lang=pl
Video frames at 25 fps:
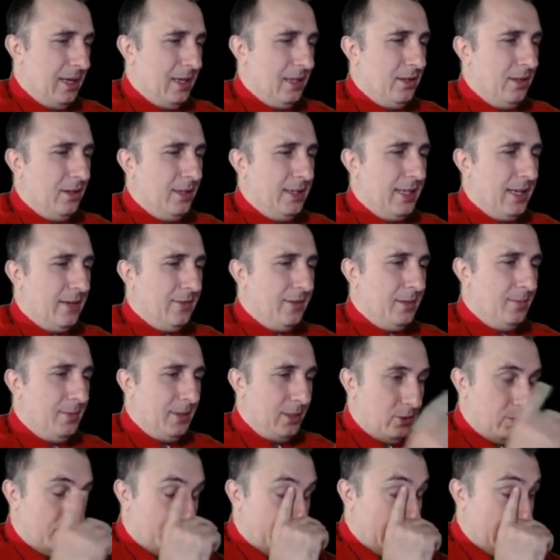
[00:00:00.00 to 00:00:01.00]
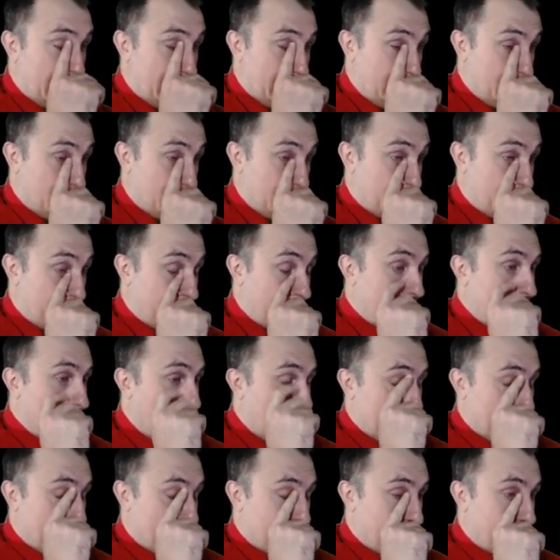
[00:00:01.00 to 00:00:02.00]
no i nawet mi tu pięknie
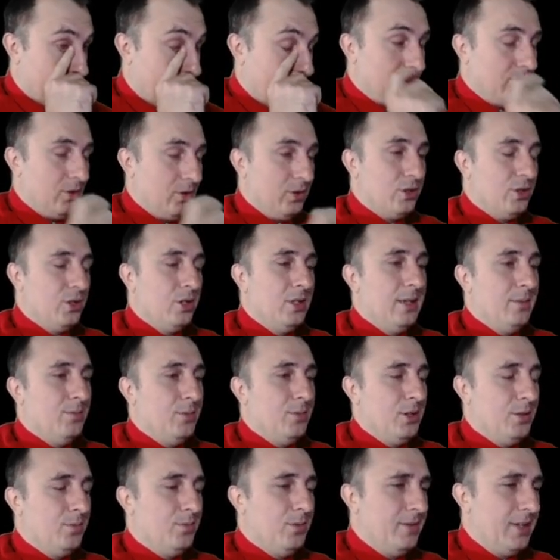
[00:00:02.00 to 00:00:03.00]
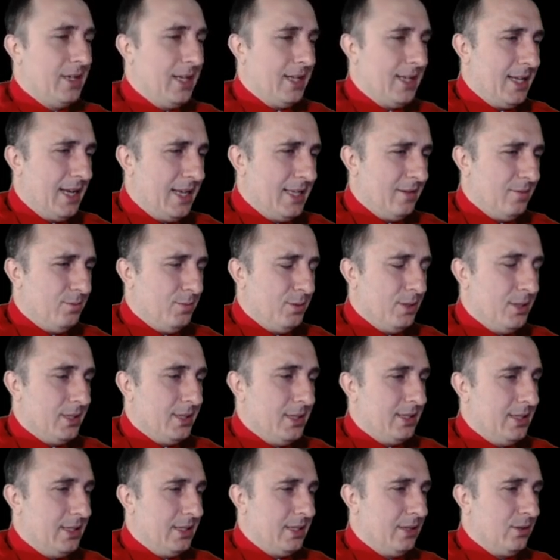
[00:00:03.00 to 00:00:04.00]
podpowiada, bo mam włączone podpowiadanie w
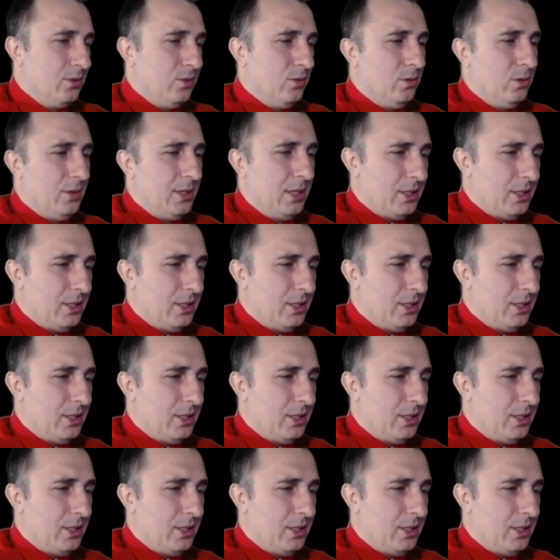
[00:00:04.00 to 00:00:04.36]
procesingu.